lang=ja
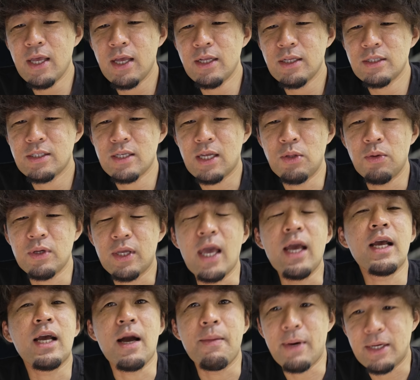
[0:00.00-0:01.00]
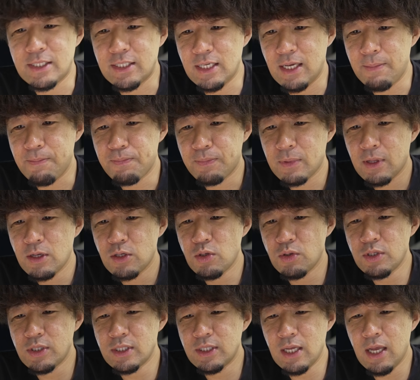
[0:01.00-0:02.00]
検査の結果待ち
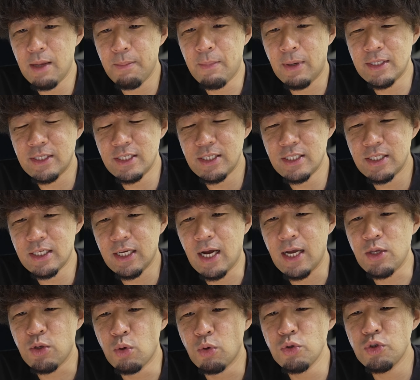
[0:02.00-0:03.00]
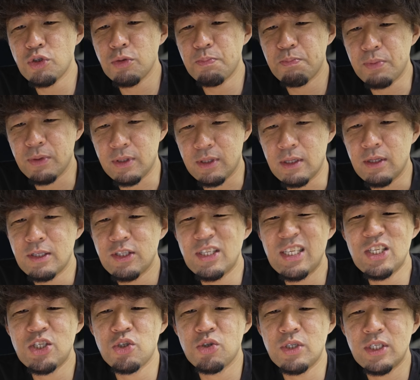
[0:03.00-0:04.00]
そして待ち時間40分
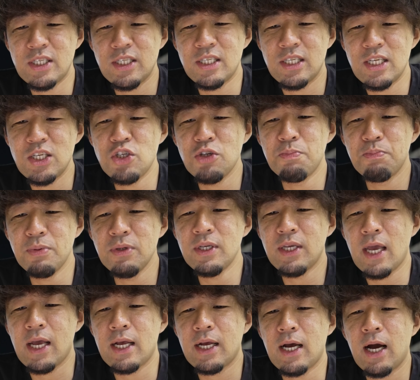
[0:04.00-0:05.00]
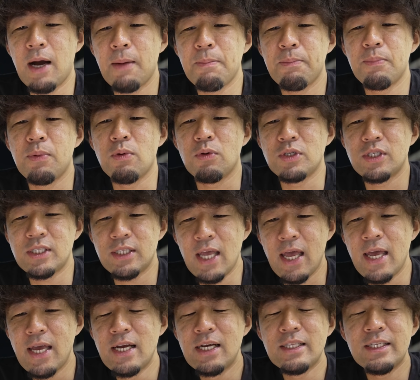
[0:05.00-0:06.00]
21時20分結果発表し
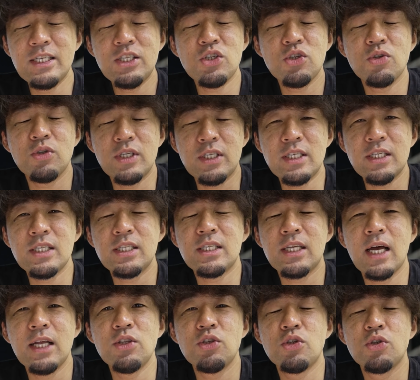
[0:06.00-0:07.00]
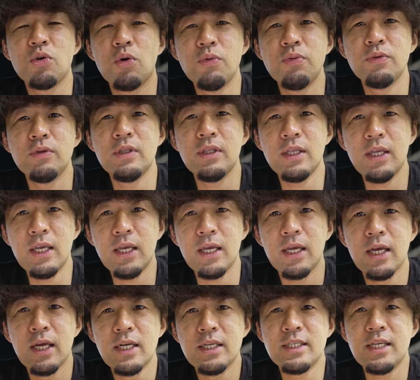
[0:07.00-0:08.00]
て21時35分
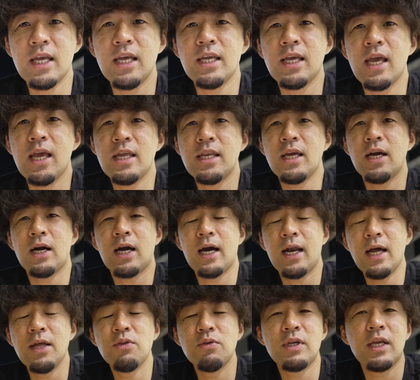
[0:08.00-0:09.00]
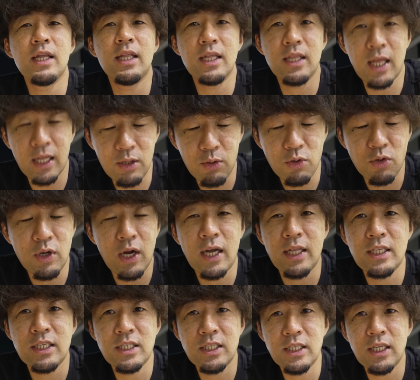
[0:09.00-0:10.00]
に制限エリアから抜けたという
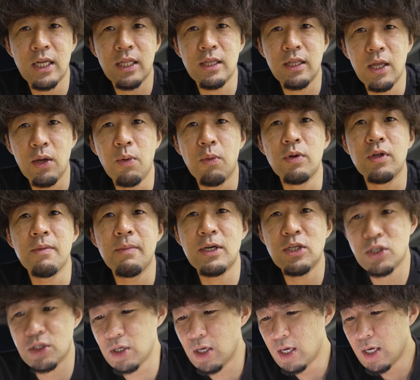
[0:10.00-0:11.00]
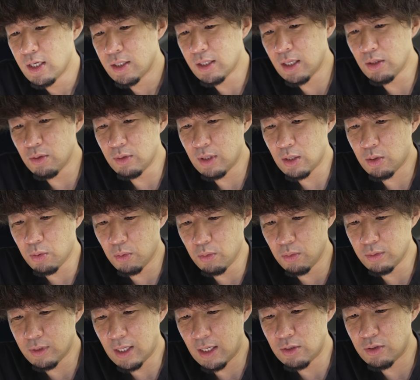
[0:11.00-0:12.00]
感じになっておりますなので
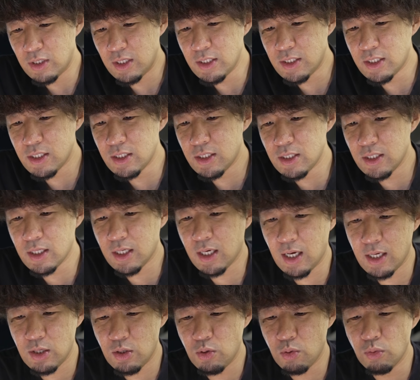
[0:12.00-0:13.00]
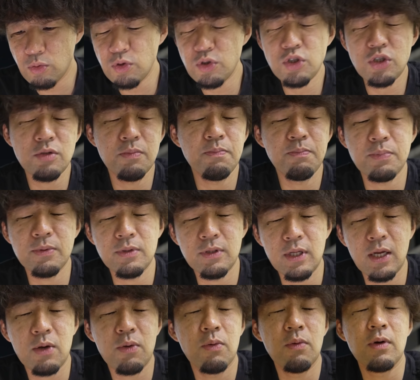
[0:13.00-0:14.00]
トータル1時間40
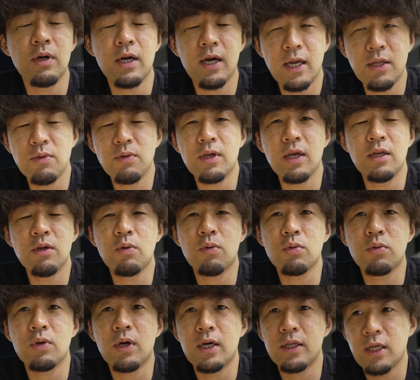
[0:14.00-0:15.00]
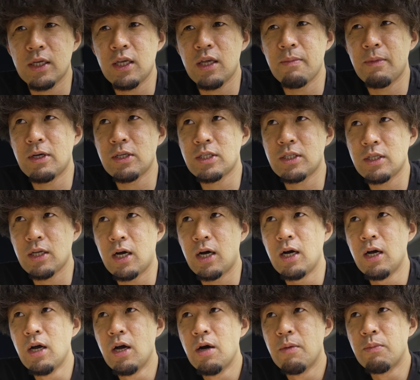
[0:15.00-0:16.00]
分で今回抜けることができまし
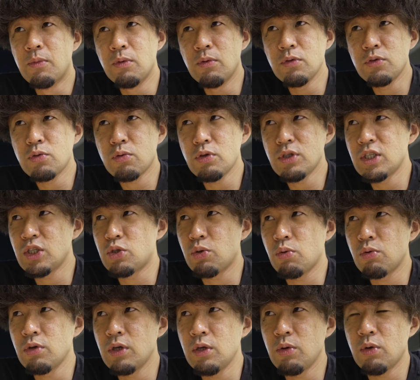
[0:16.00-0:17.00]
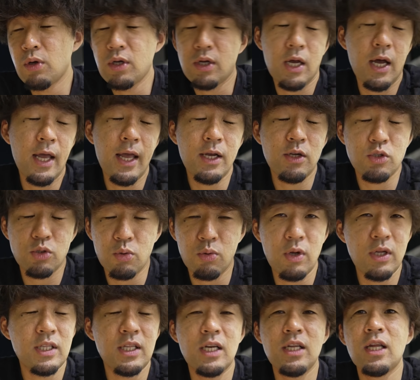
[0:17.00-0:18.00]
たもう少し書類を早く
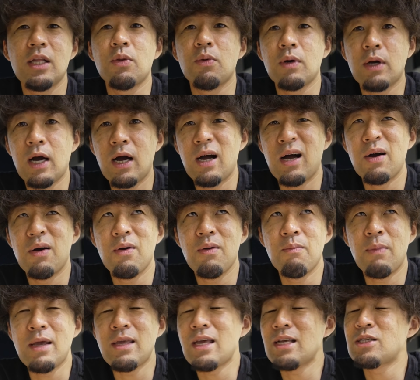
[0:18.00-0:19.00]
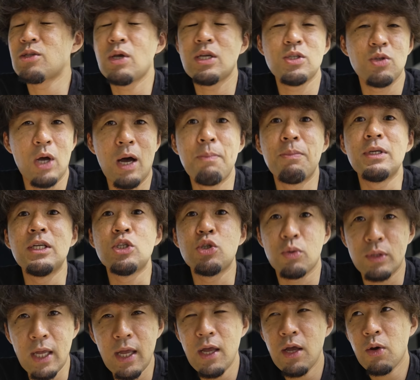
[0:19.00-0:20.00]
揃えたりだとか、まあ、ESOS のアプリ
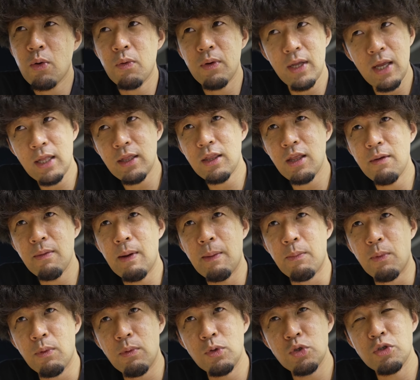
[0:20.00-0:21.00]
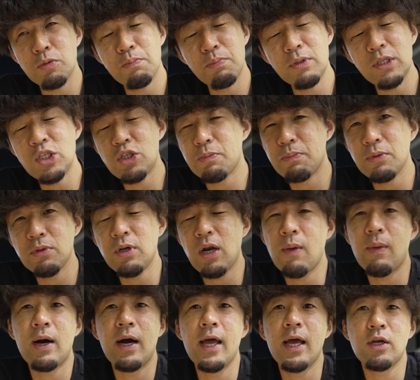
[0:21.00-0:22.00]
上でこれやってればもう10分20分ぐ
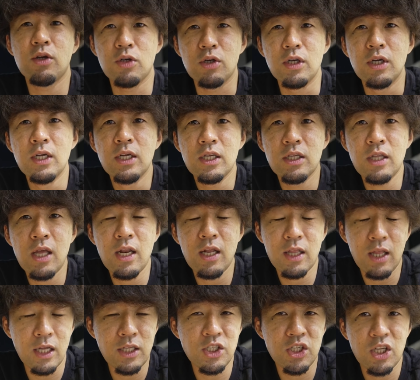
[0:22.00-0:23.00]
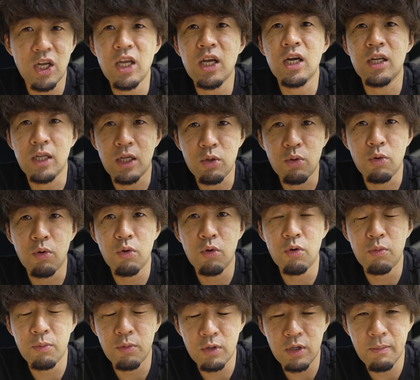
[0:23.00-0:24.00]
らいは早く出れたんじゃないかなと
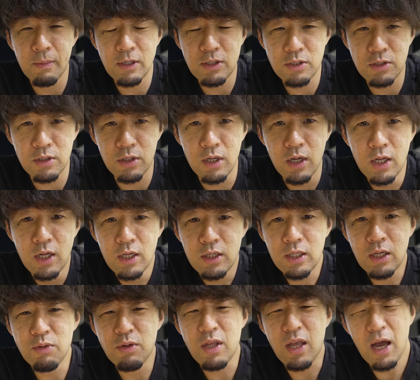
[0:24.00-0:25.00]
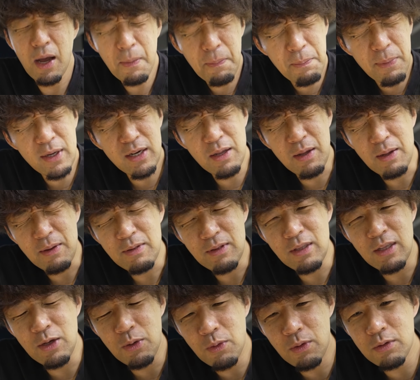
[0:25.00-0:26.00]
思いますなのでやっぱり
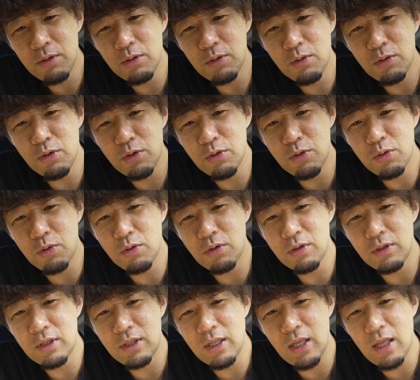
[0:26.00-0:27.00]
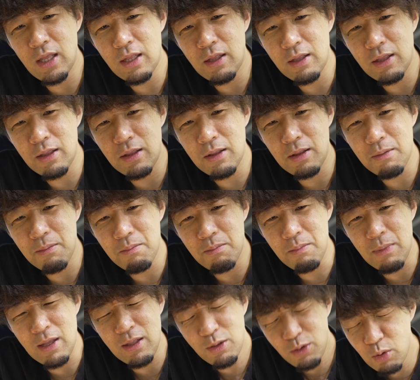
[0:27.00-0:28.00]
日本の入国って
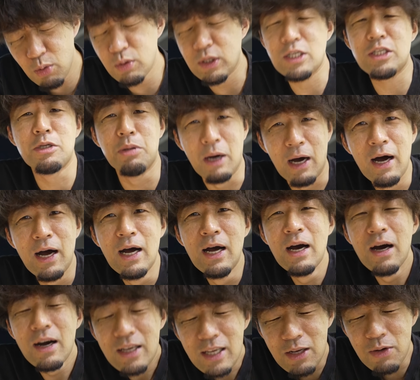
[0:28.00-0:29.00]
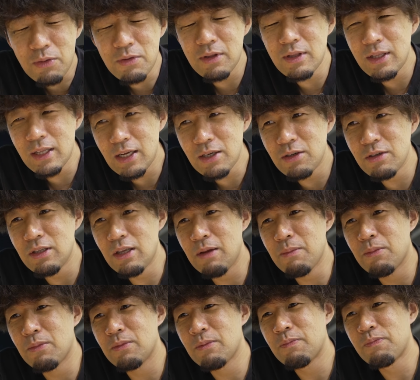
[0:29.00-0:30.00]
面倒ですわいろんな
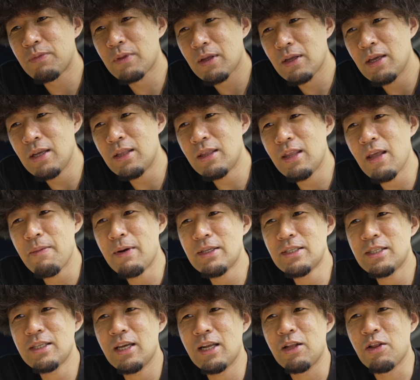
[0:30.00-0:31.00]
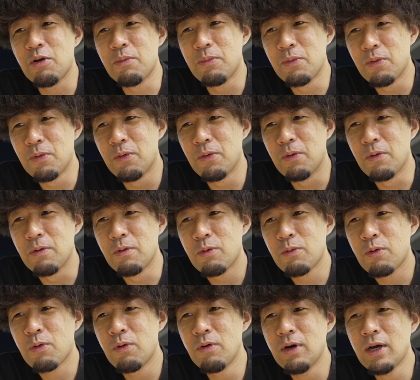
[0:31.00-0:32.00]
国行ってますけれども
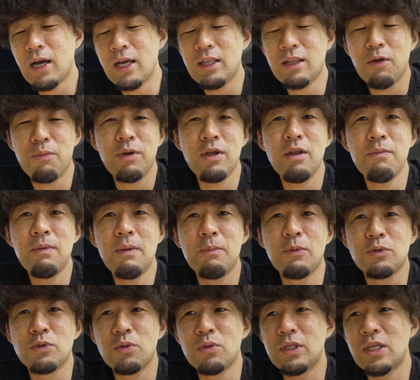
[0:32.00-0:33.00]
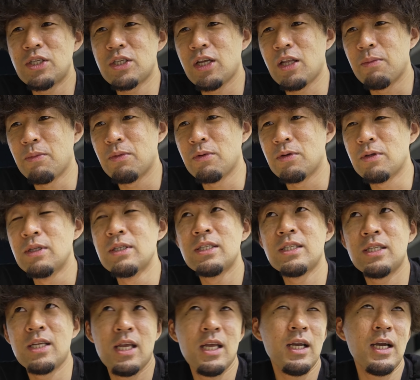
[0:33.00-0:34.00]
今回行ったフィリピンもそうですけども
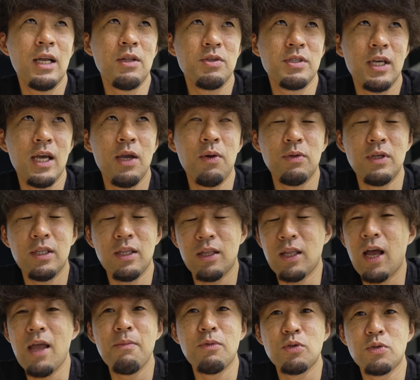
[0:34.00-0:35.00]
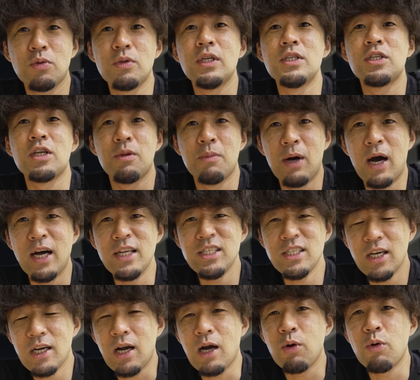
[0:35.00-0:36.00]
前回の最後に行ったタイもそうですけども
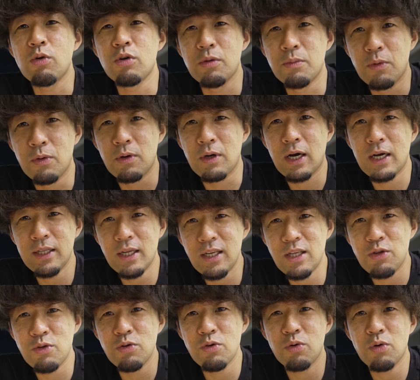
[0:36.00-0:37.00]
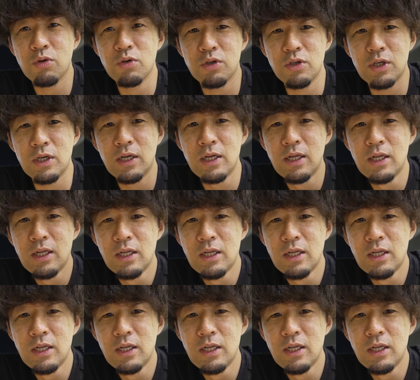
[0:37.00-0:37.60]
アジア各国もかなり入国